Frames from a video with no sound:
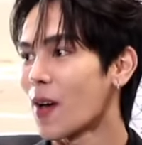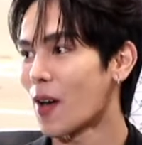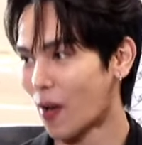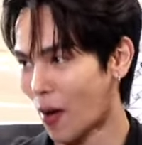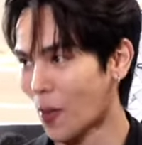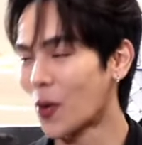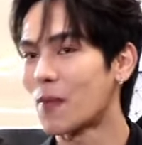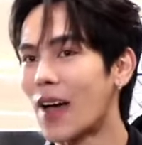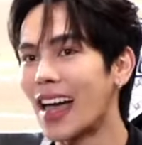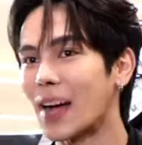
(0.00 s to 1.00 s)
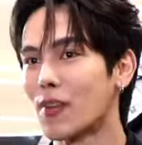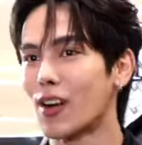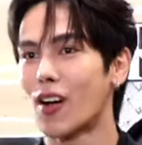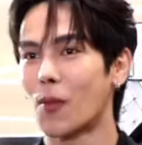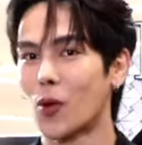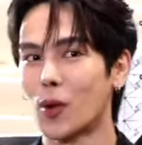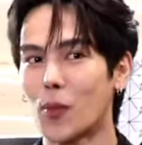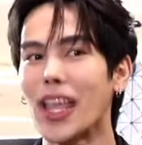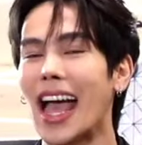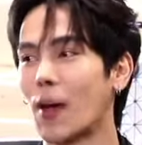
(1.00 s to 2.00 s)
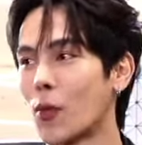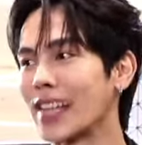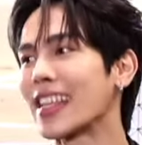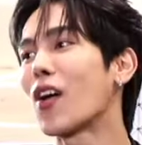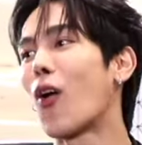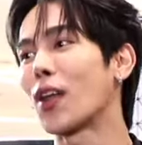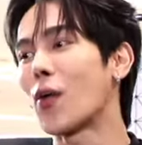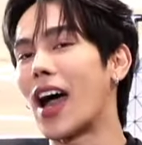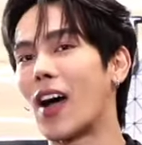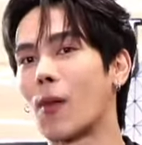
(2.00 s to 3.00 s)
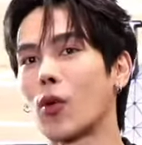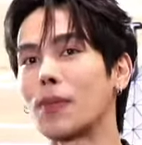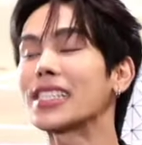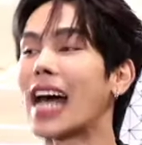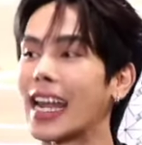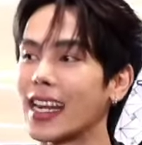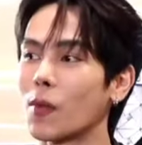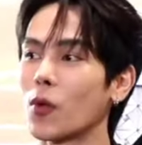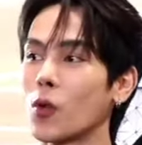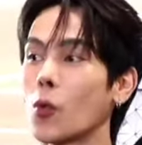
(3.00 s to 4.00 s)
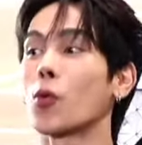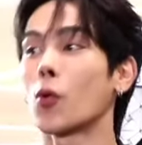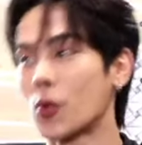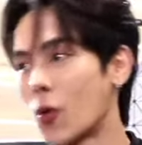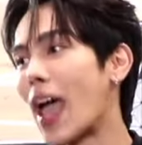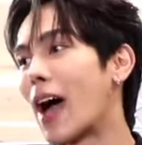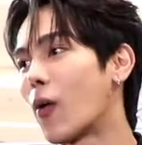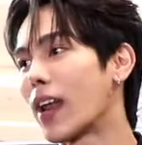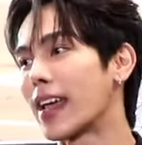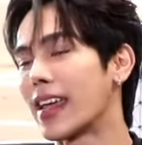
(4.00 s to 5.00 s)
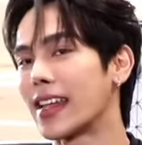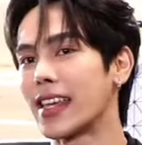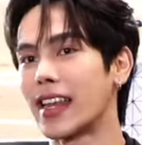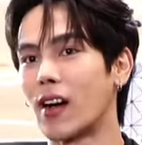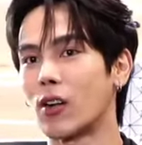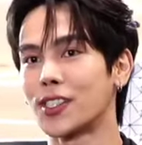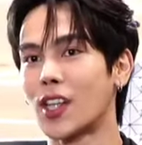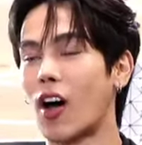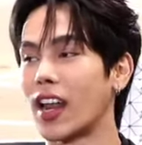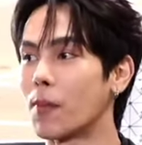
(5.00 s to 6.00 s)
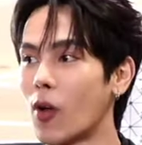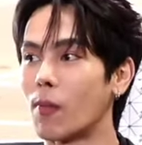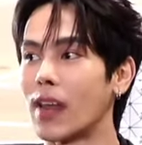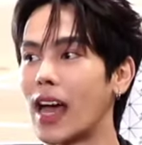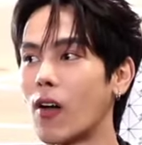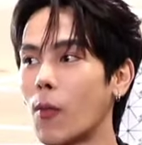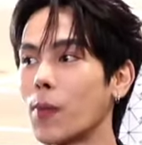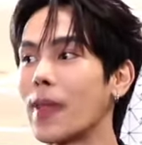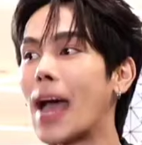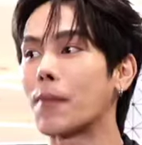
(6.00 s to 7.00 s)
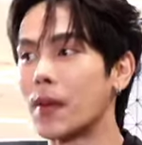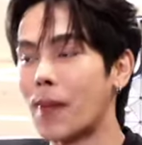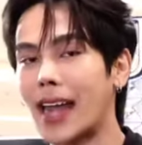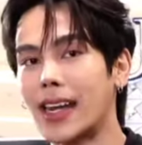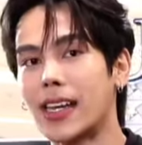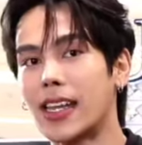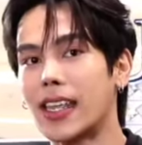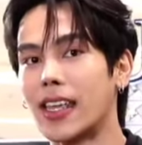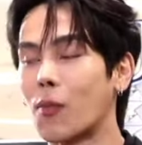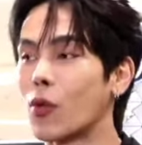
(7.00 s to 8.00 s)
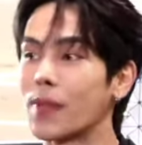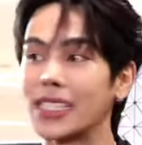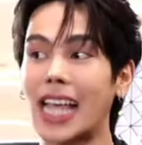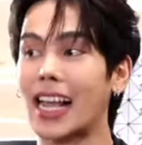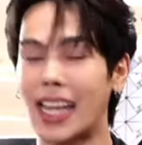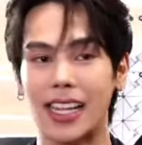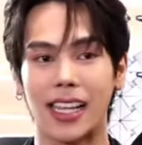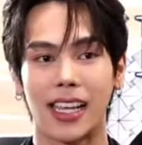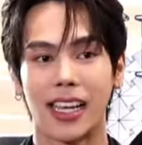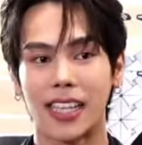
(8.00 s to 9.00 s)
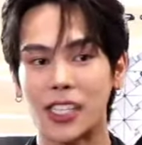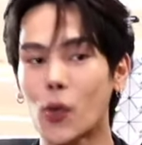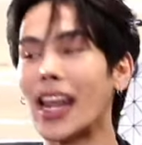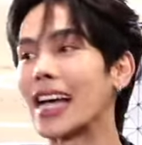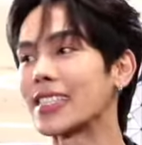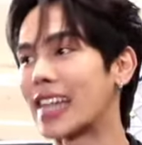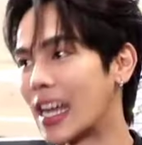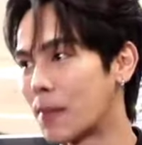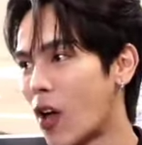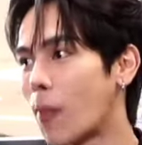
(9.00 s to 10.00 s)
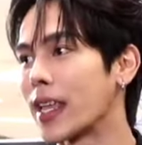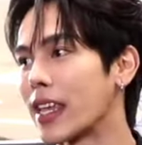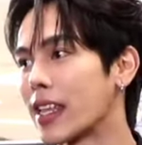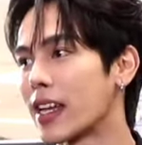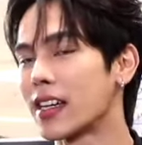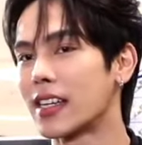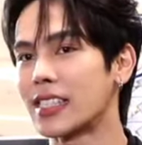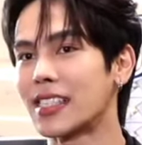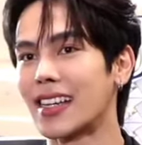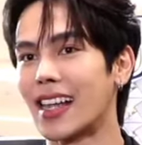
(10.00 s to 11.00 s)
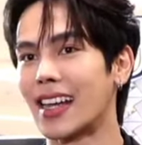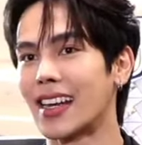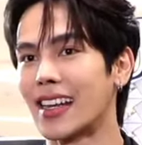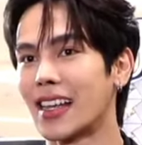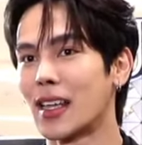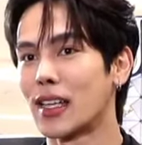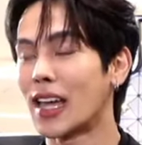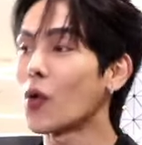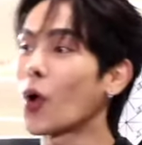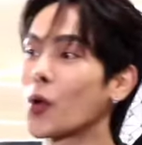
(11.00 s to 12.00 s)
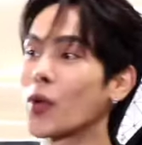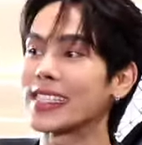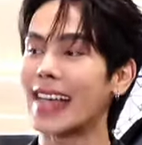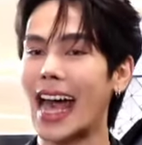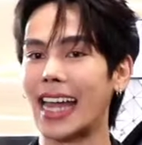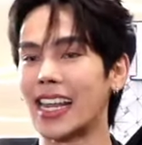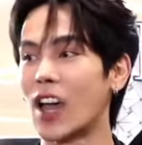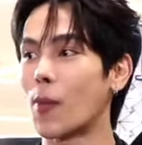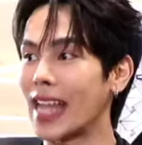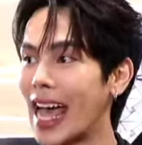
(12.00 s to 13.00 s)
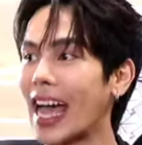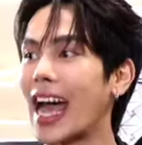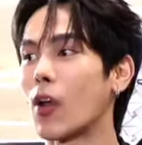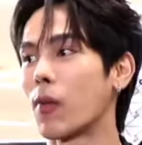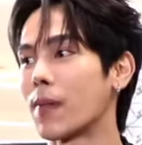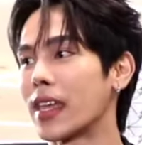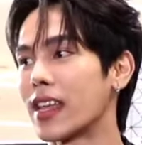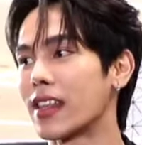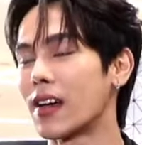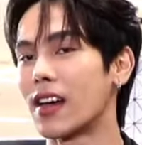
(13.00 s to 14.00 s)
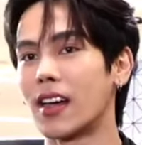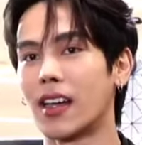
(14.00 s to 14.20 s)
ก็ขอบคุณมากครับก็ขอบคุณผู้ใหญ่ ขอบคุณ acting coach ดีกว่าขอบคุณพี่สันขอบคุณคุณคุณครูแอลอะไรอย่างเงี้ยที่เราสอนและปลมเราขอบคุณพี่แอปเป็นพาร์ทเนอร์ที่ดีขอบคุณพี่ชาคริสที่ช่วยรังสรรค์ให้มันออกแบบนี้ ก็คือถ้าซีนนั้นถ้าทุกคนดูในสารที่เราประทะคารมกับพี่คริตถ้า